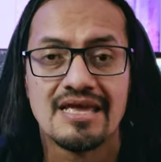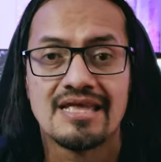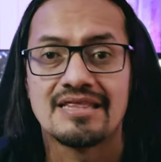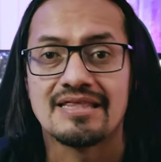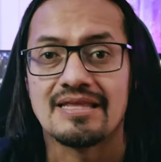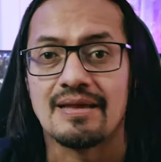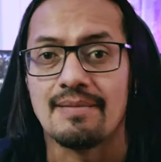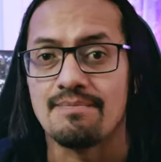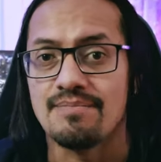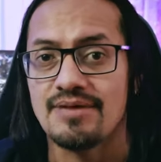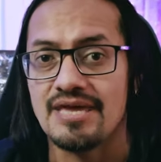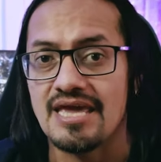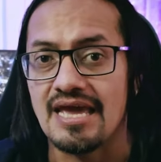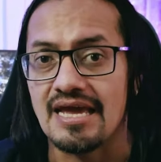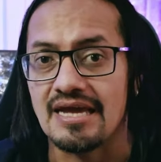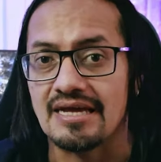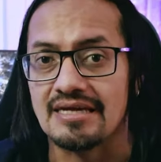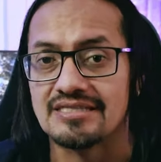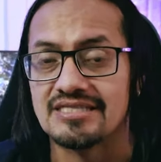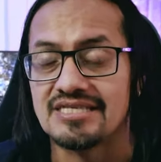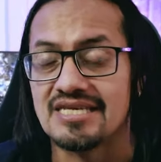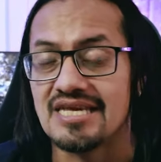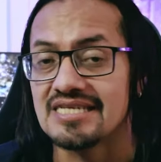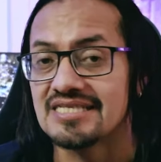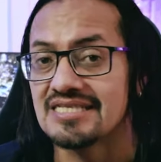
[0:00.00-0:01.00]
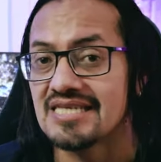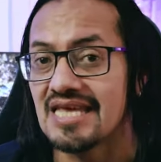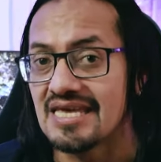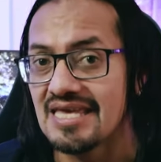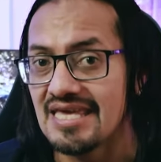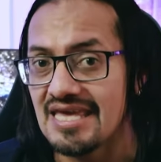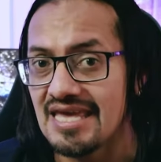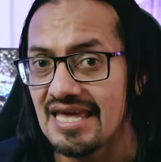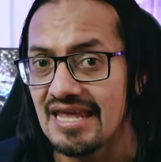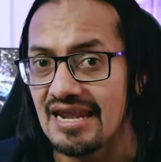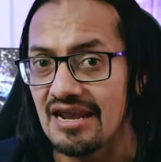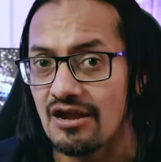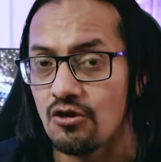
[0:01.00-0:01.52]
También, si es que
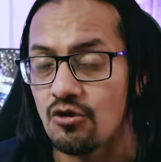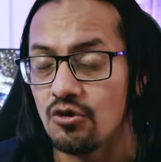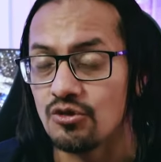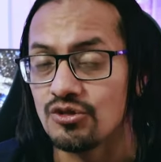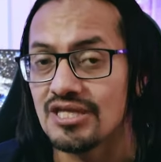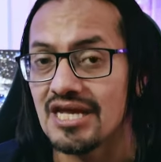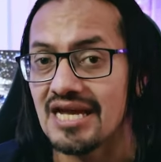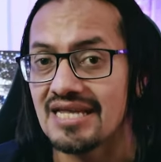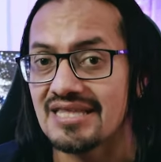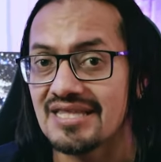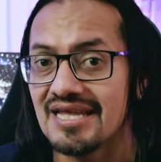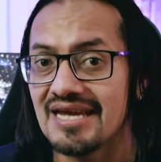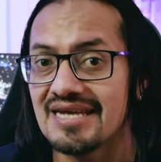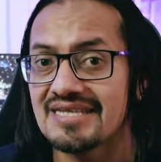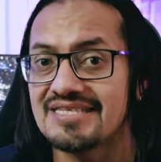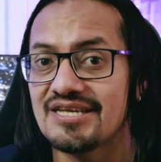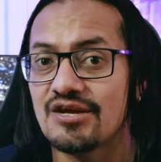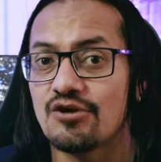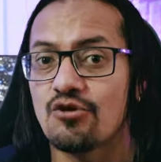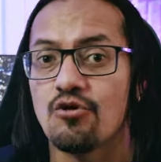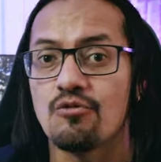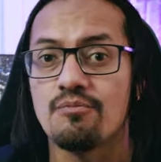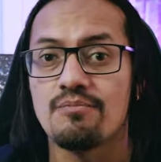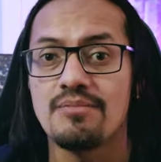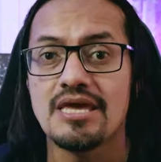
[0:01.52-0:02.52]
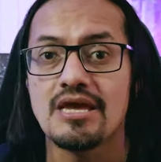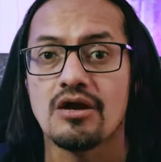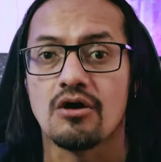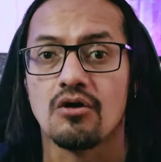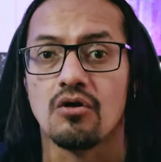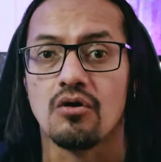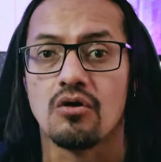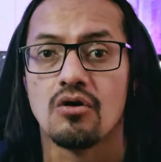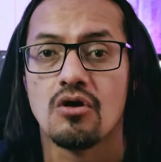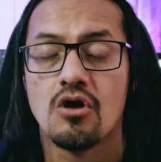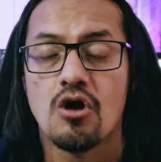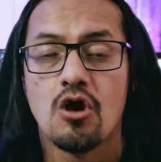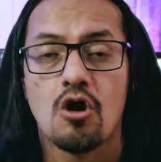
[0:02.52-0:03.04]
quieren contactarse
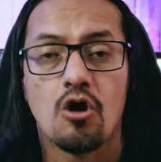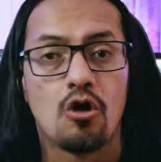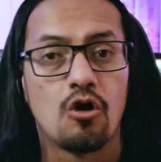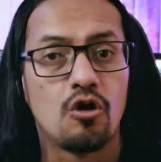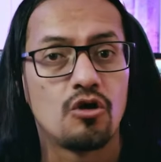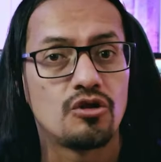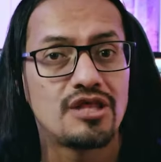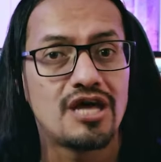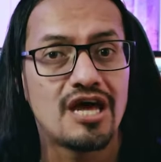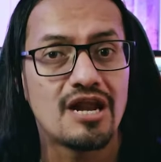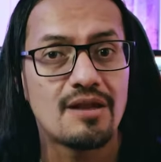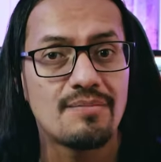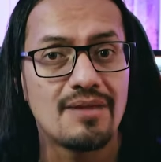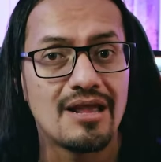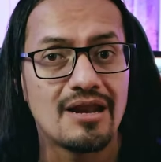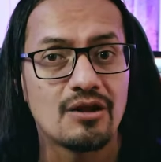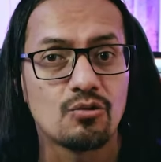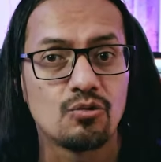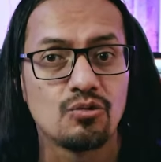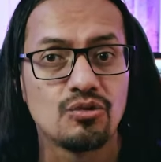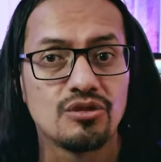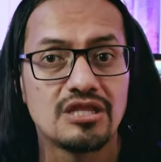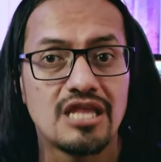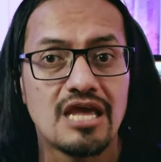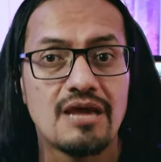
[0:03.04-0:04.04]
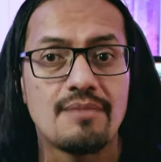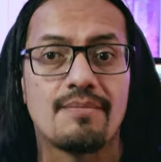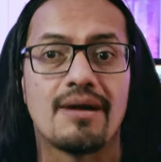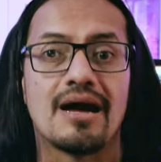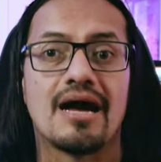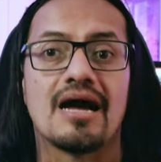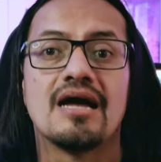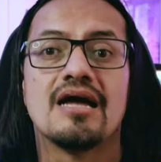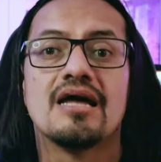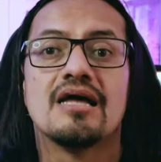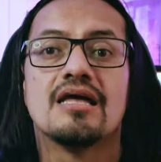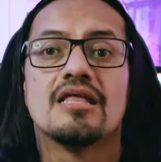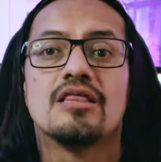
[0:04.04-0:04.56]
conmigo o darme algún
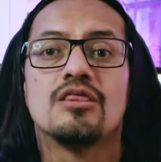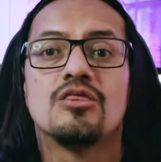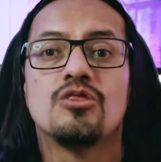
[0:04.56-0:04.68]
tema,